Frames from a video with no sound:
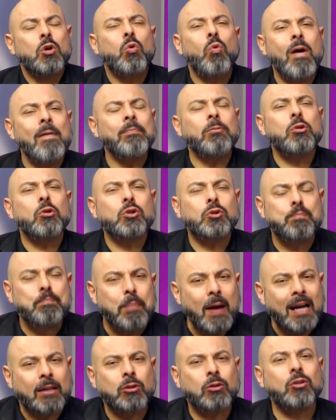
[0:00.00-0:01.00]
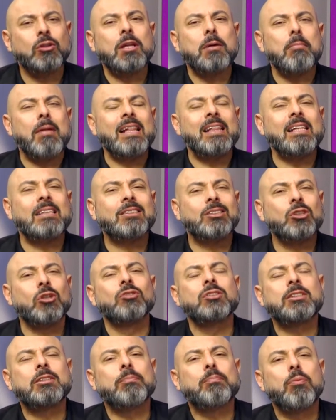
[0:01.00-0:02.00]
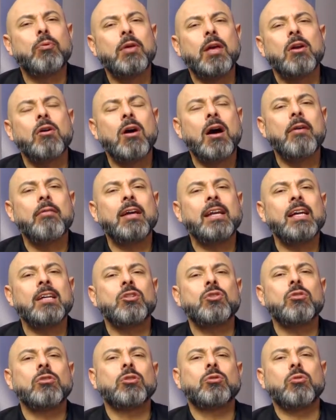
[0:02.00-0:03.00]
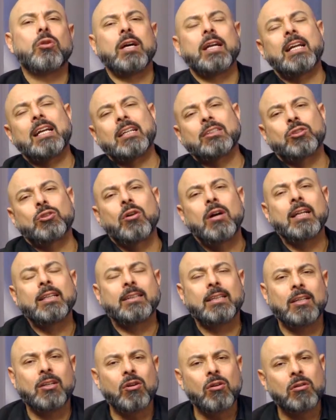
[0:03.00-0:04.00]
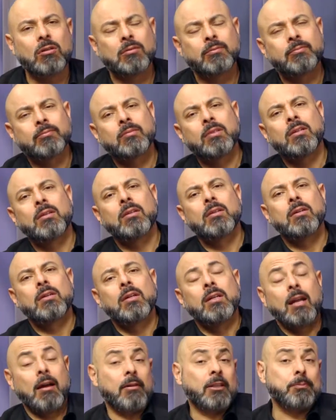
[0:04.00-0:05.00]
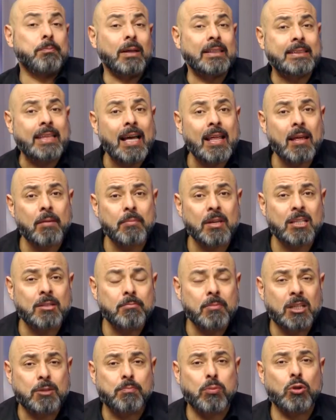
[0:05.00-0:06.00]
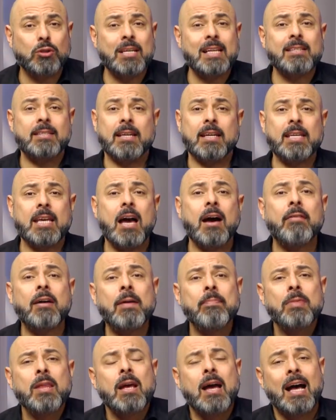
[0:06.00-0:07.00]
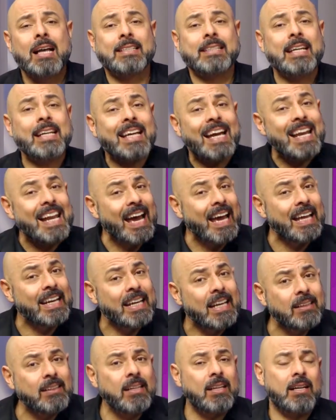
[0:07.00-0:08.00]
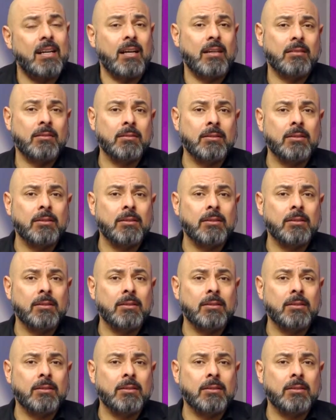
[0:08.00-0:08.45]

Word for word: ¿cuántos pactos de maldición se pudieron haber hecho en tu generación anterior? La vez pasada mi, mi esposa enseñaba acerca de la genética